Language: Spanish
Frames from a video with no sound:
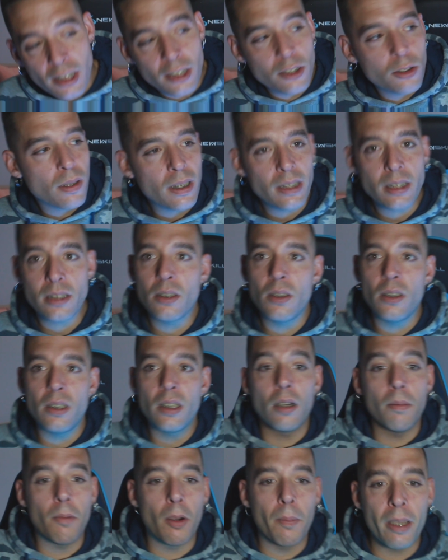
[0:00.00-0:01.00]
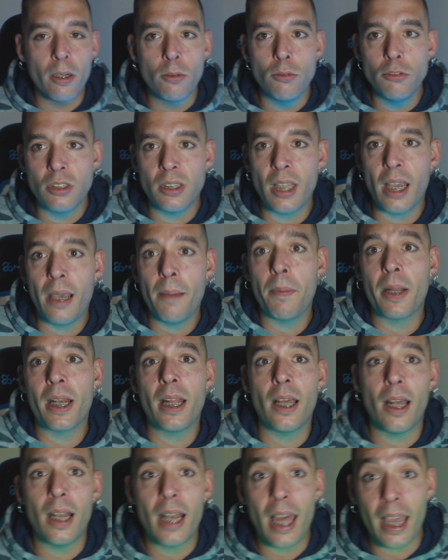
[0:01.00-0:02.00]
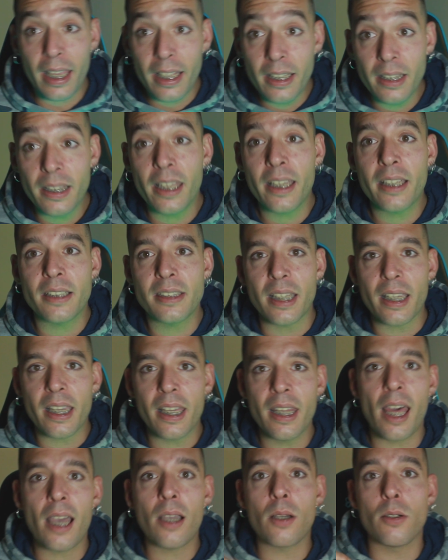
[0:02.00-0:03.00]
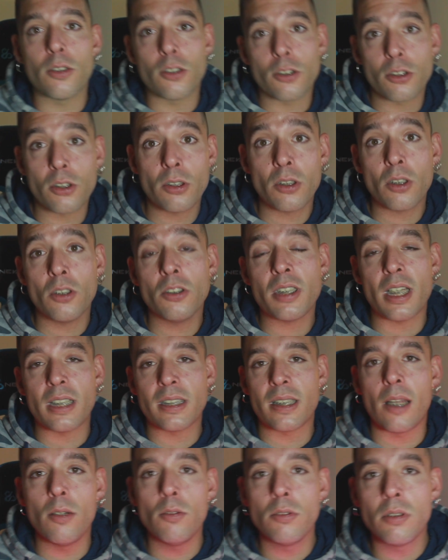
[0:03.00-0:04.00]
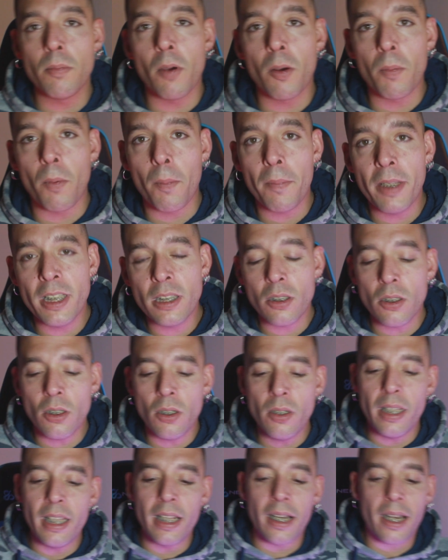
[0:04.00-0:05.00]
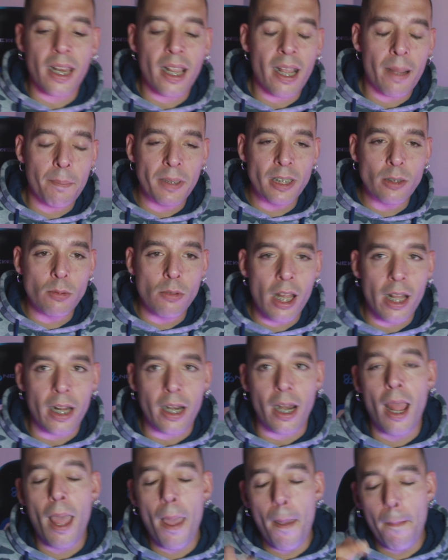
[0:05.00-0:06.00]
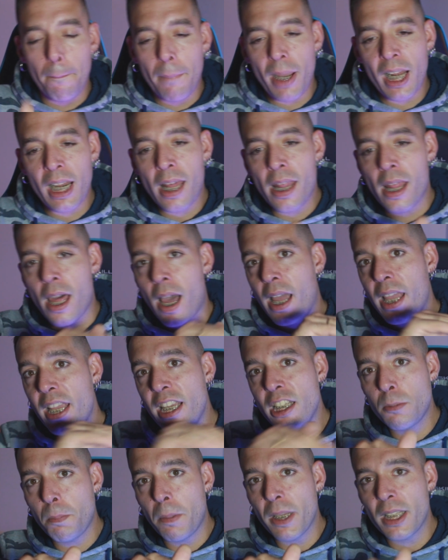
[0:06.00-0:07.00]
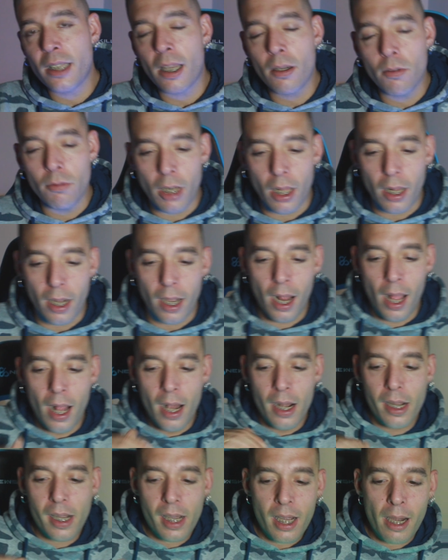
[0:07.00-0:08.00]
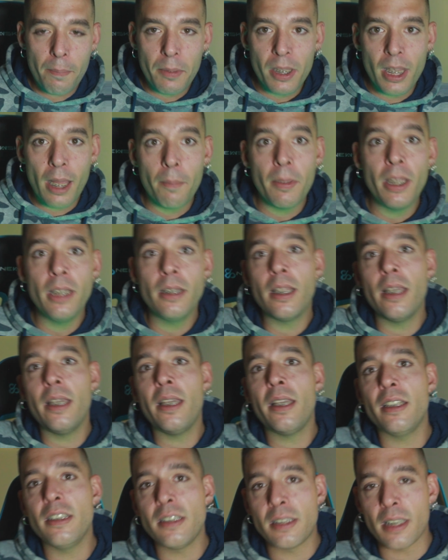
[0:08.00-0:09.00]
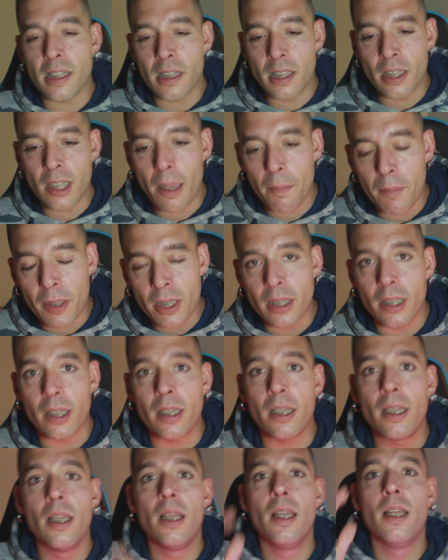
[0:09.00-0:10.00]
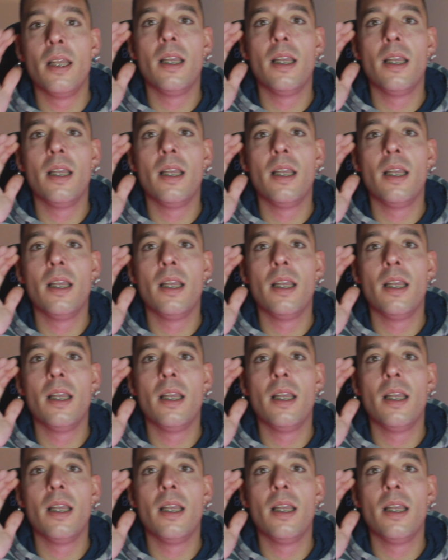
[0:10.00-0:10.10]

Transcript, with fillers: Dicho esto, y como me gusta para la gente que se queda con nosotros hasta el último momento y recapitular, manada espectacular rápidamente y sencillamente.